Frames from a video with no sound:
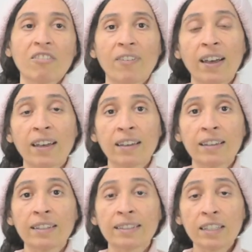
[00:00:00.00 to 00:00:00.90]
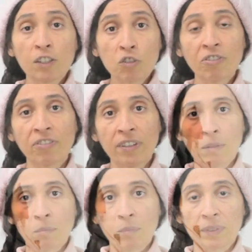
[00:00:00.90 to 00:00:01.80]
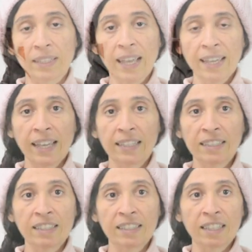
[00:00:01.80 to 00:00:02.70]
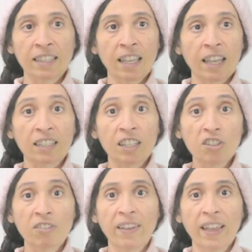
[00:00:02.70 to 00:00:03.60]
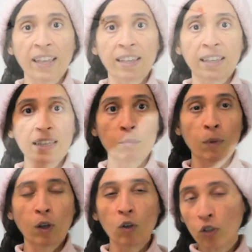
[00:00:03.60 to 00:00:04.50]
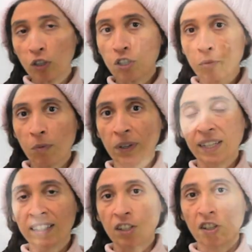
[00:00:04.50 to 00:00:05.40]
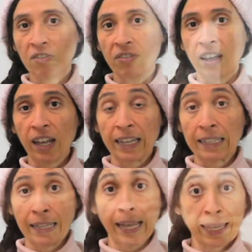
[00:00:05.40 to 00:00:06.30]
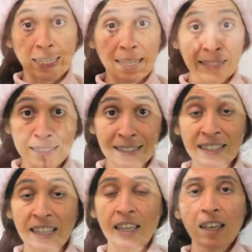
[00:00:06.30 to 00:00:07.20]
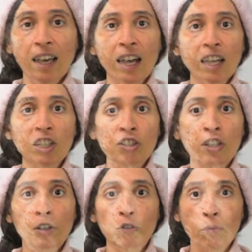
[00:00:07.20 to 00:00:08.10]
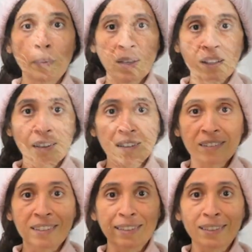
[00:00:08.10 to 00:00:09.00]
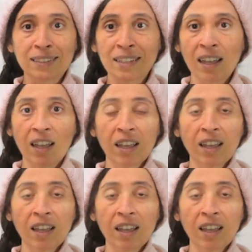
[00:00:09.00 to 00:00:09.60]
فان انا اشوف فيلم ده هيخليني ان انا اكتشف حاجه جايز ما كنتش ممكن اكتشفها خلال حياتي هعيش تجربه جديده